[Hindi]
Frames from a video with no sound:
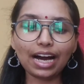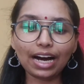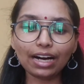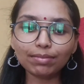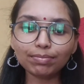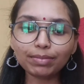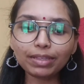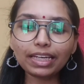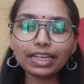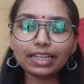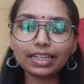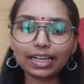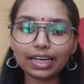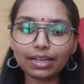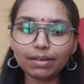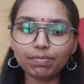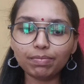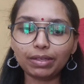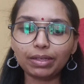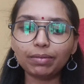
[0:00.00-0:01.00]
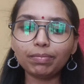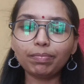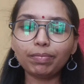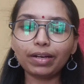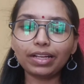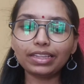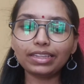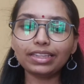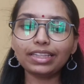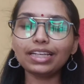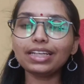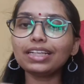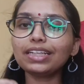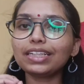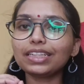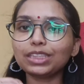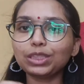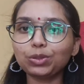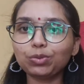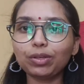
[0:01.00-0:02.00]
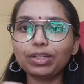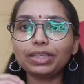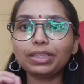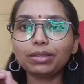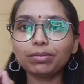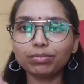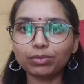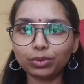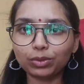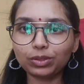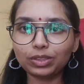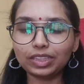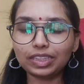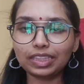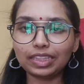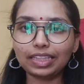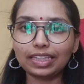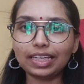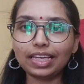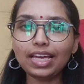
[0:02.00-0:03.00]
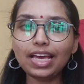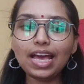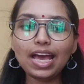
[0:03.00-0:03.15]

आपके घर में प्रत्येक कछुए की मूर्ति